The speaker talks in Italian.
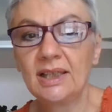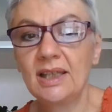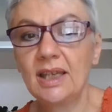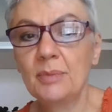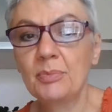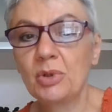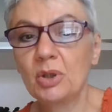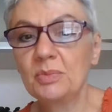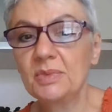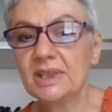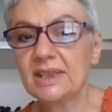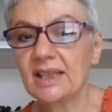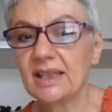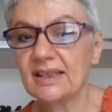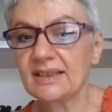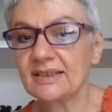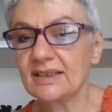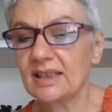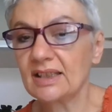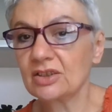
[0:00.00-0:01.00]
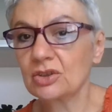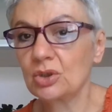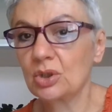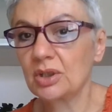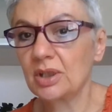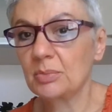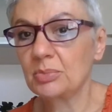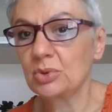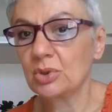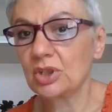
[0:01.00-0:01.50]
E poi mi interessa la
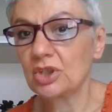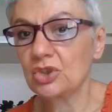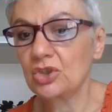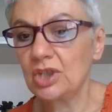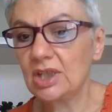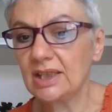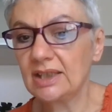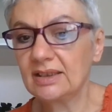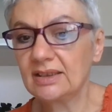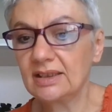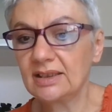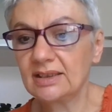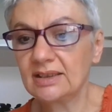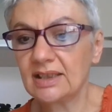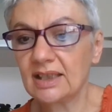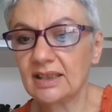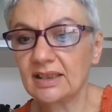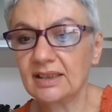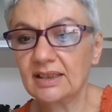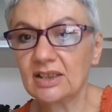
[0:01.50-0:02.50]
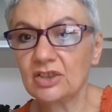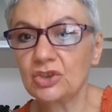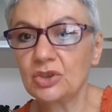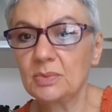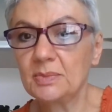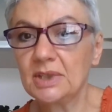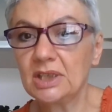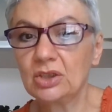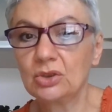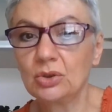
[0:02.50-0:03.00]
storia più recente, dal
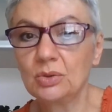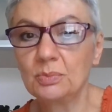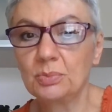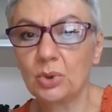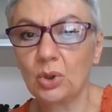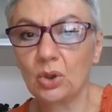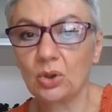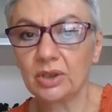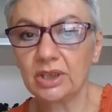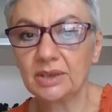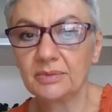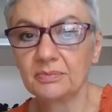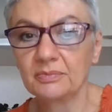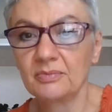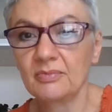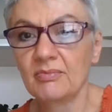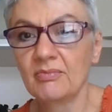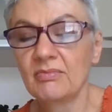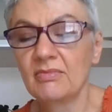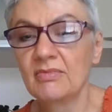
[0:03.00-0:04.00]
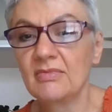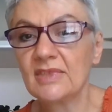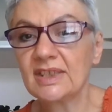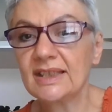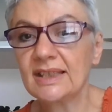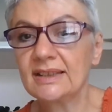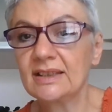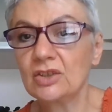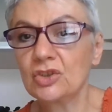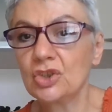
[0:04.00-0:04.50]
Rinascimento in poi,
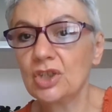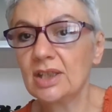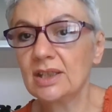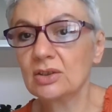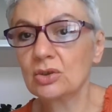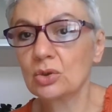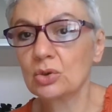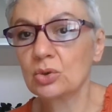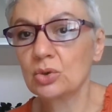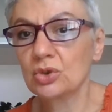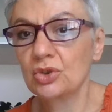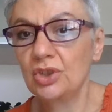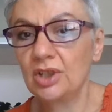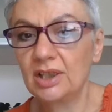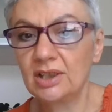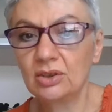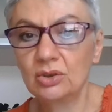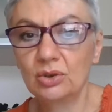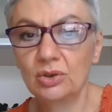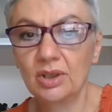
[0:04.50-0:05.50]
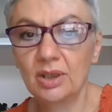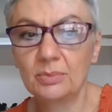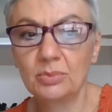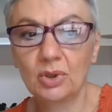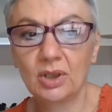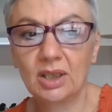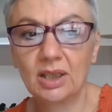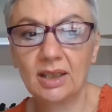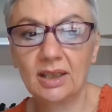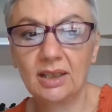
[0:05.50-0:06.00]
700, 800,
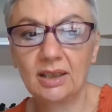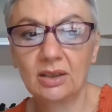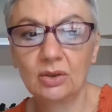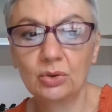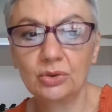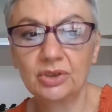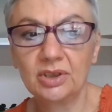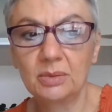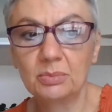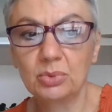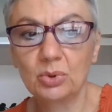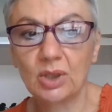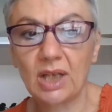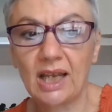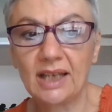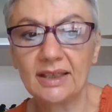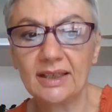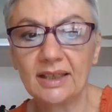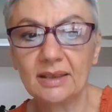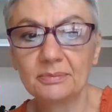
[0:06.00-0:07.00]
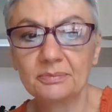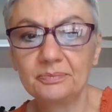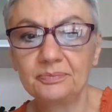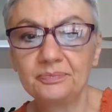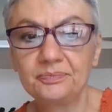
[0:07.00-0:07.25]
l'epoca contemporanea.